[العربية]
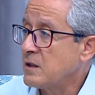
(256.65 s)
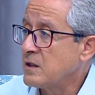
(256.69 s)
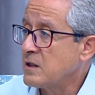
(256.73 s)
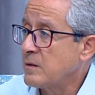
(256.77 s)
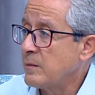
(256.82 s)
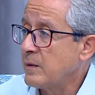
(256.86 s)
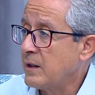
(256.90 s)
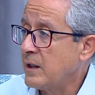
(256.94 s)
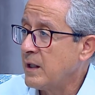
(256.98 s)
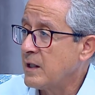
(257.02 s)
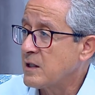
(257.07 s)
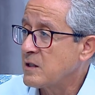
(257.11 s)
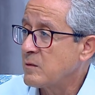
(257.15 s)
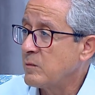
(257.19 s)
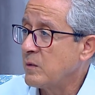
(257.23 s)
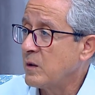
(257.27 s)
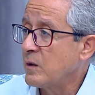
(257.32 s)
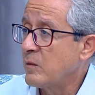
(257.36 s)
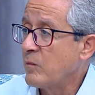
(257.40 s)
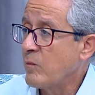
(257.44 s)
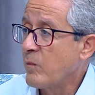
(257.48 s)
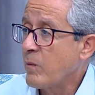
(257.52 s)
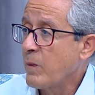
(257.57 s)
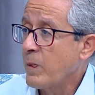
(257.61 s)
جبل الهاشم انا
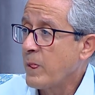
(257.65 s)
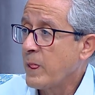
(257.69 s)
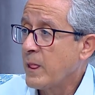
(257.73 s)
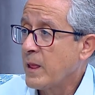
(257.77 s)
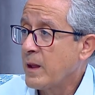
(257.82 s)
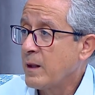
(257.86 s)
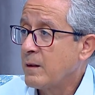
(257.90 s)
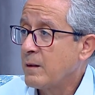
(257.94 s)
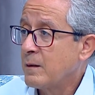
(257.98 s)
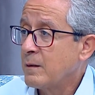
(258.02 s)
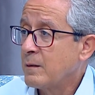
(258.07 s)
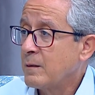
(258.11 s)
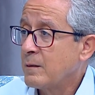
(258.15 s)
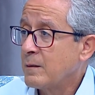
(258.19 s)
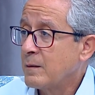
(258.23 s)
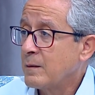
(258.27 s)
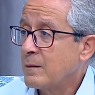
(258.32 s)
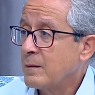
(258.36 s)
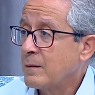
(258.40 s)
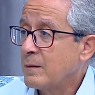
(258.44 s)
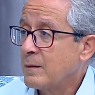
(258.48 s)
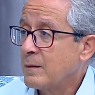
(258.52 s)
رحت زرته